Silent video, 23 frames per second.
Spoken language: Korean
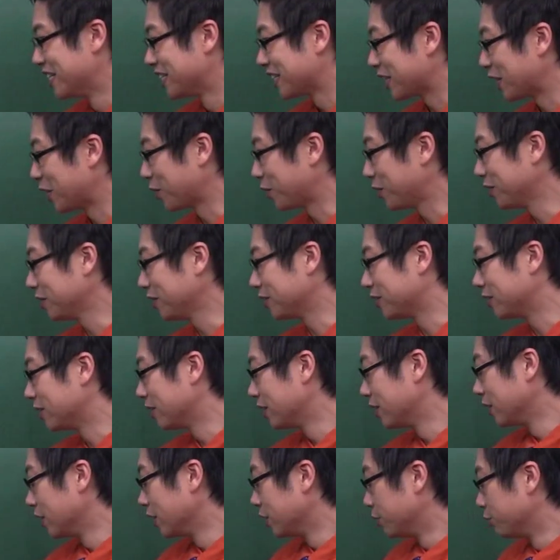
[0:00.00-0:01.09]
자 이거는
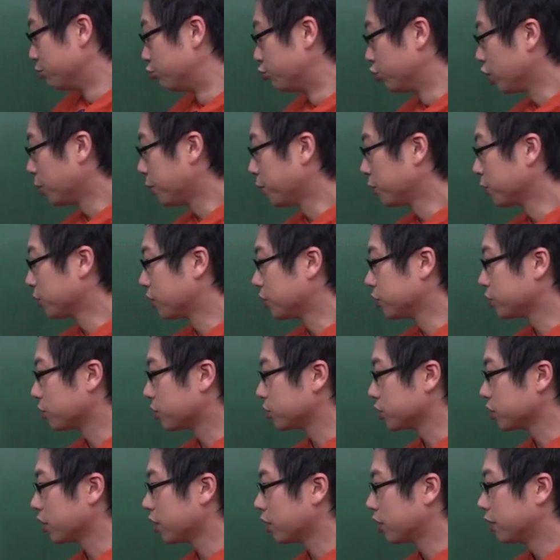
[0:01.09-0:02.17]
물어보는 거죠
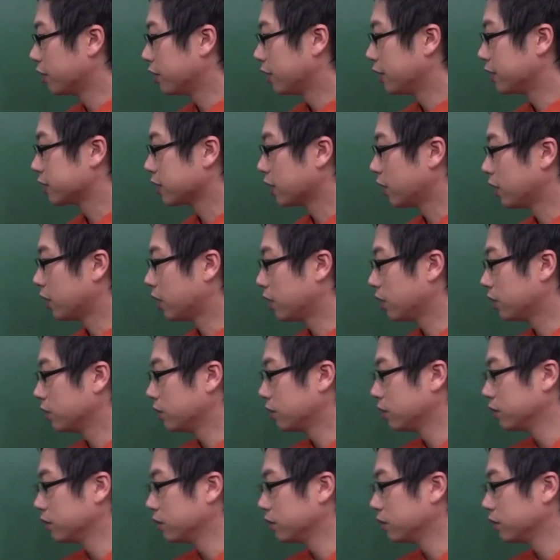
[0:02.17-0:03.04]
그죠 그래서